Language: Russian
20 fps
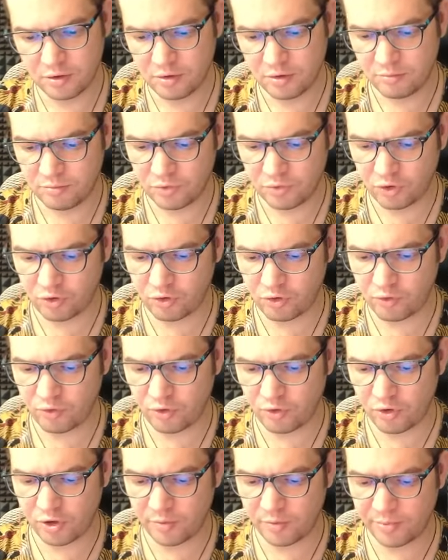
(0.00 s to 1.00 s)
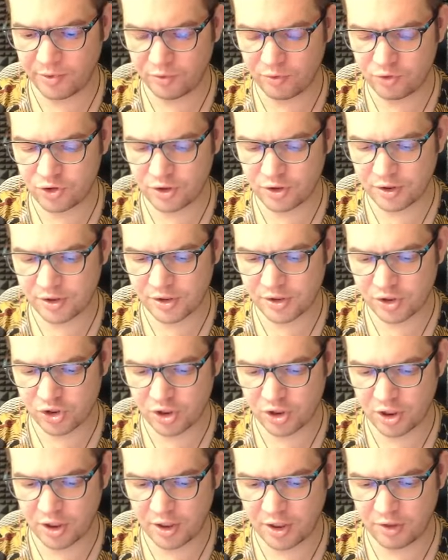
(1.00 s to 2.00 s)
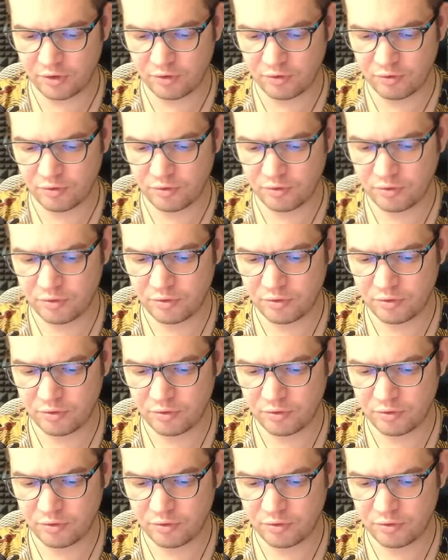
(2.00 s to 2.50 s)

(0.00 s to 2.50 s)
Много урона получил, к сожалению.